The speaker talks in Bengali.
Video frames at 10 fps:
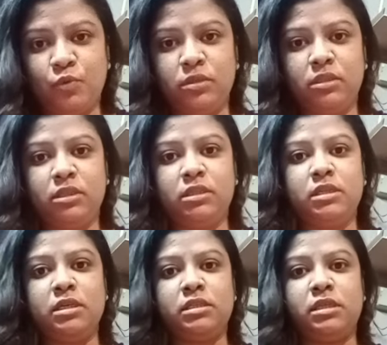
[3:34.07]
মধ্যে দিয়ে
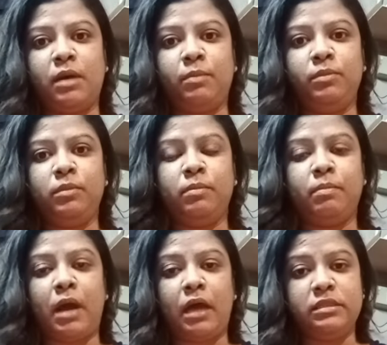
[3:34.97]
গিয়েছিলাম
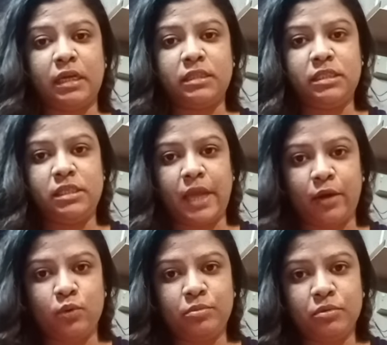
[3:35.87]
বা যাচ্ছি
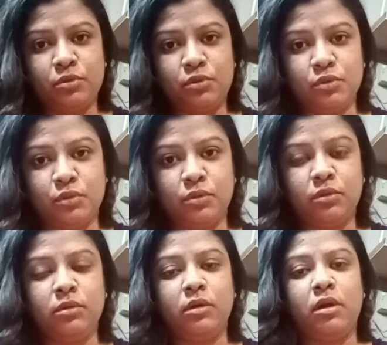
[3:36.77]
এখনও পর্যন্ত
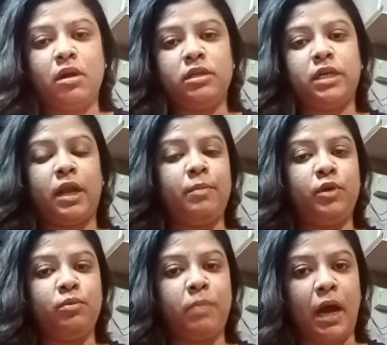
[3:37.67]
সেটা আমি
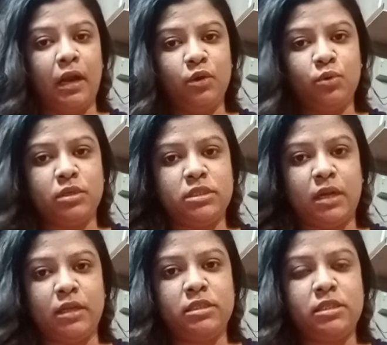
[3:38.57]
খুব ভালো করে
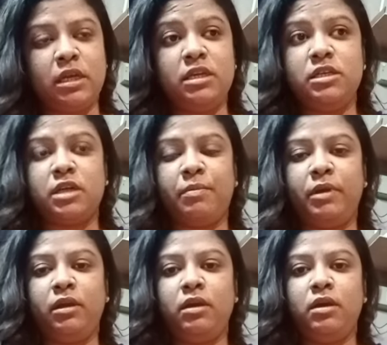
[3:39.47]
জানি সেই হিসাবে
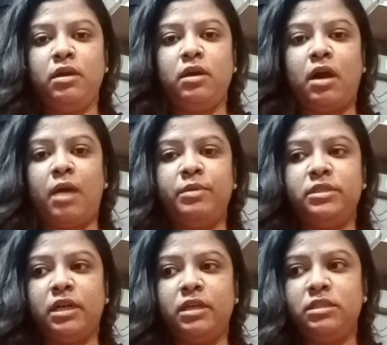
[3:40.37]
আমি
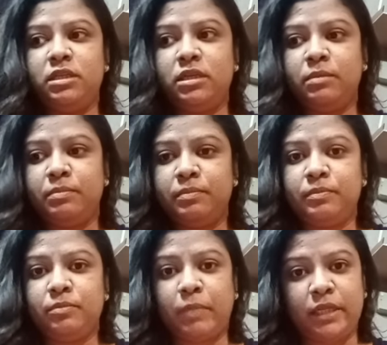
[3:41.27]
জানি যে
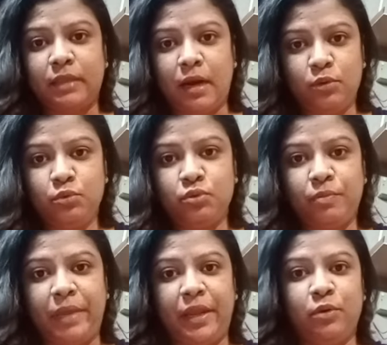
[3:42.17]
মানে তারও দুটো
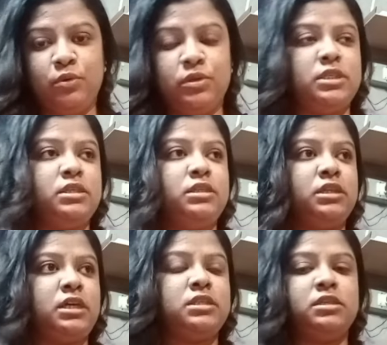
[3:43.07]
মেয়ে রয়েছে ঠিক
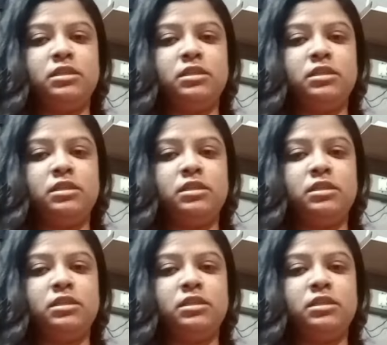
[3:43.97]
আছে